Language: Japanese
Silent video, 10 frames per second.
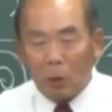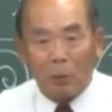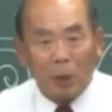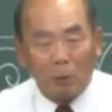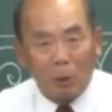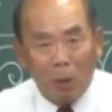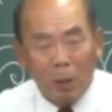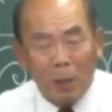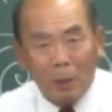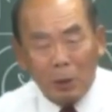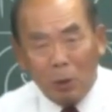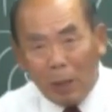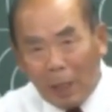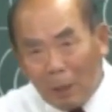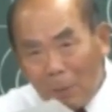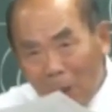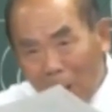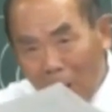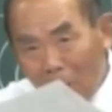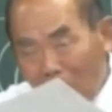読んでると将来が皆
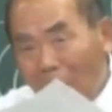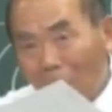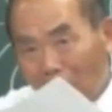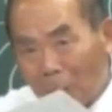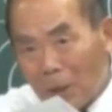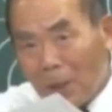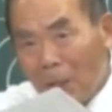分かるんです